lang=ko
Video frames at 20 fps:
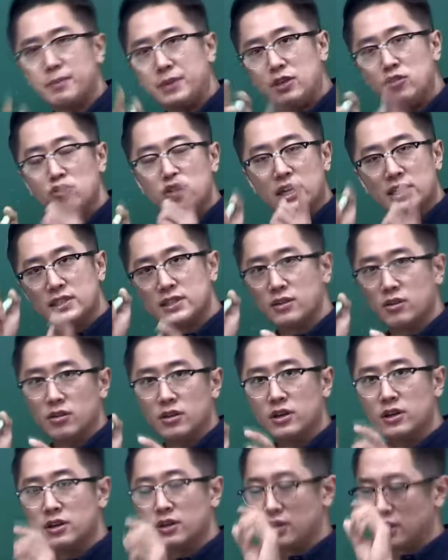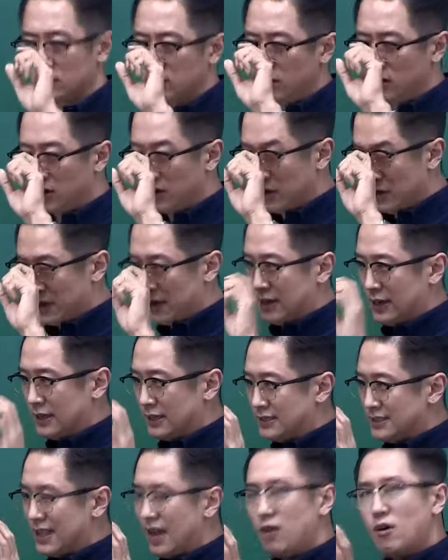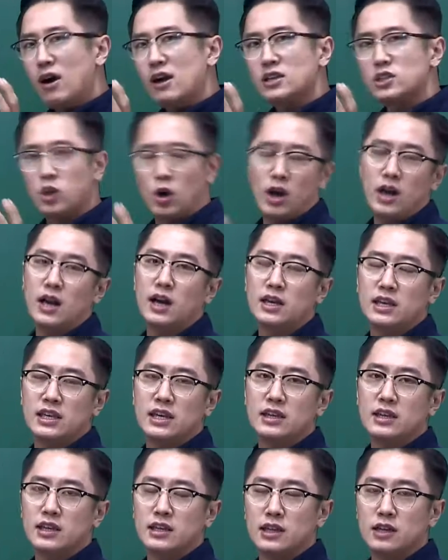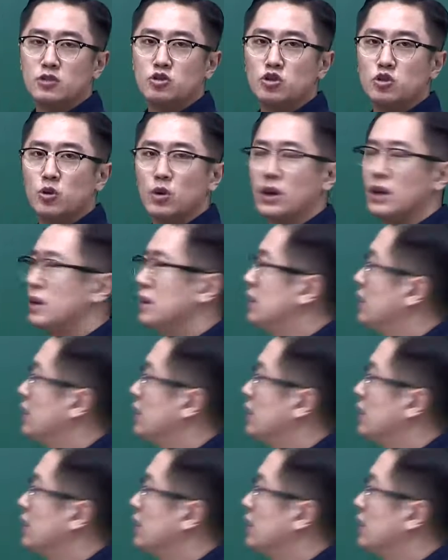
비율 같은 거를 그래서 상황을 정확하게 이해하는 게 되게 중요해